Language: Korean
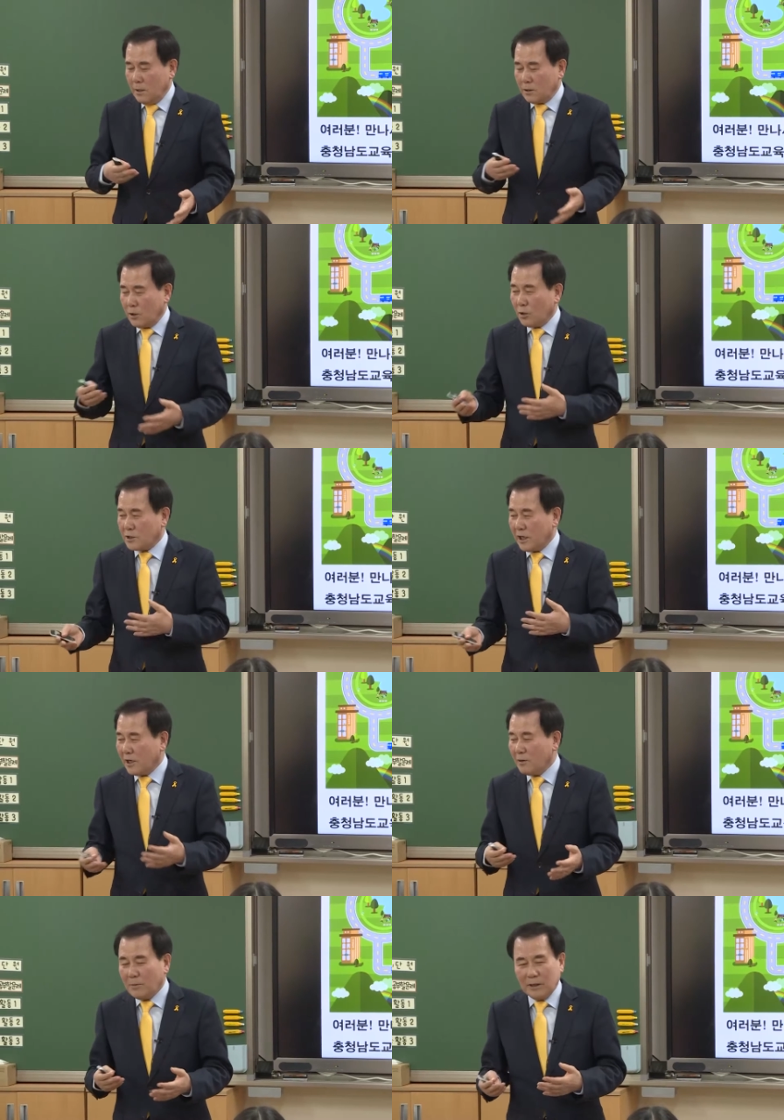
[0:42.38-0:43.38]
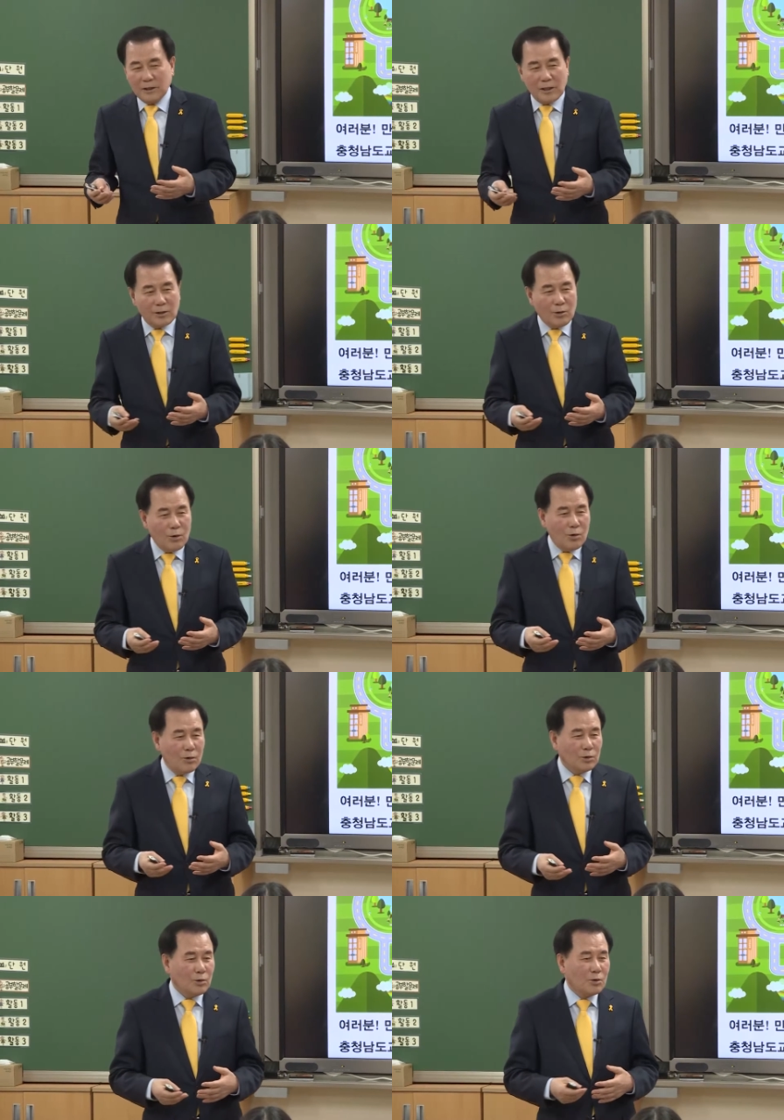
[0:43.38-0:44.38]
정책을 만들고
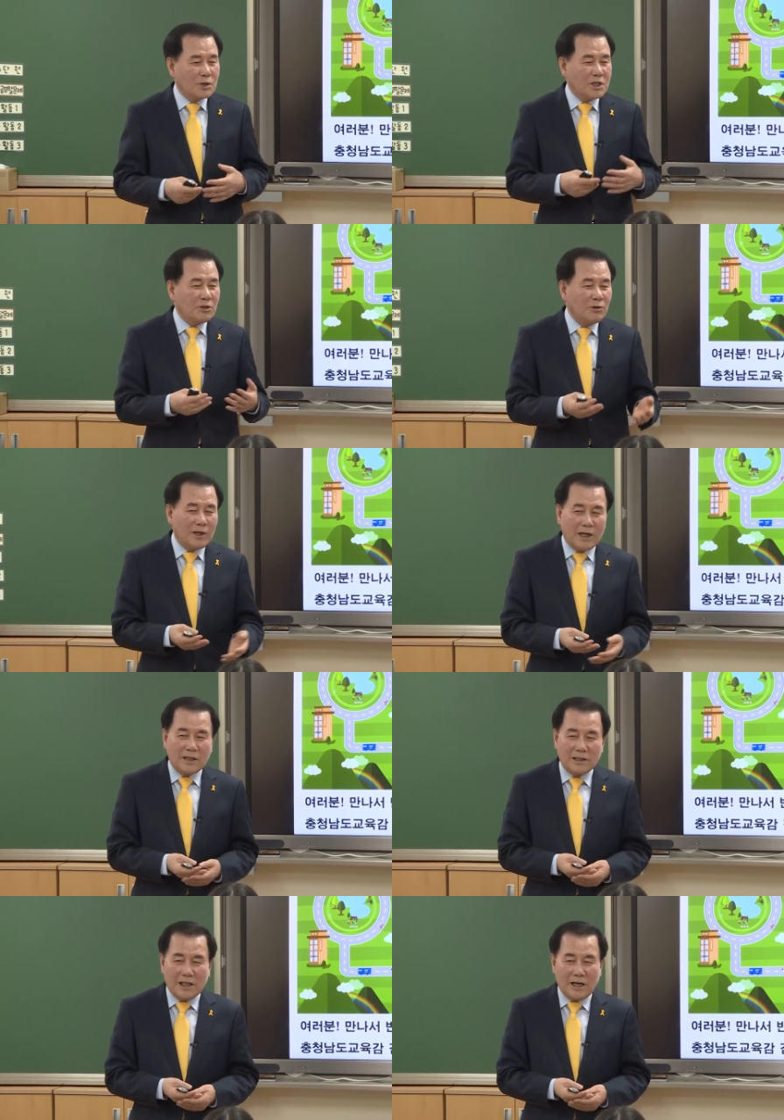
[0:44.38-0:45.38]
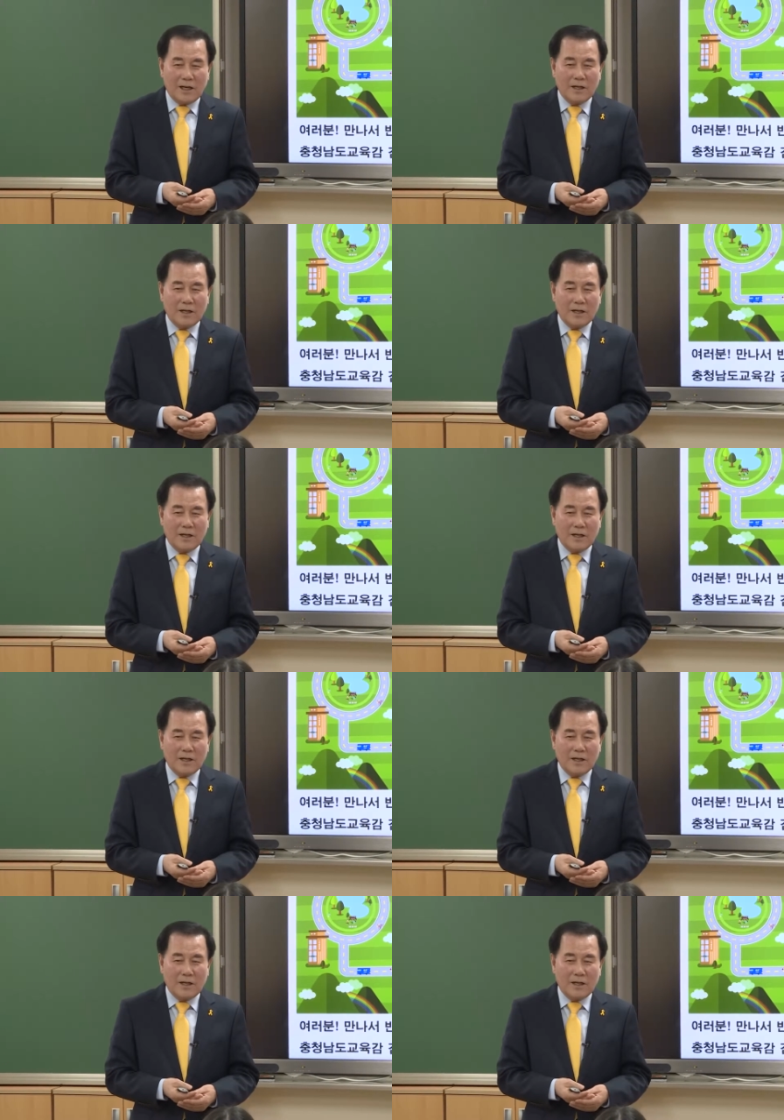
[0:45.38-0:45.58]
또 지원하는 일.